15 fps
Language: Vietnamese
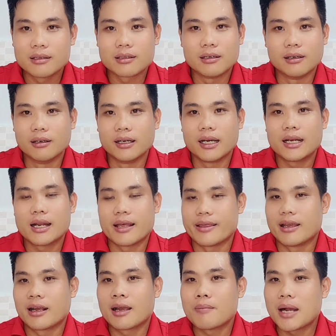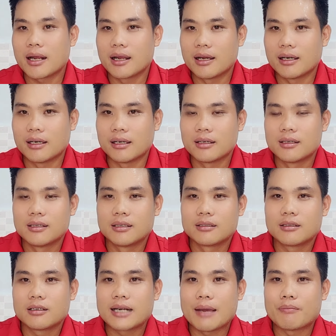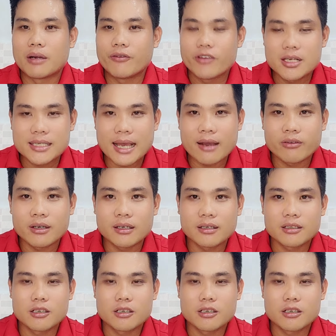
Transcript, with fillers: thường á, là những cái bất ngờ nó nằm ở phía sau á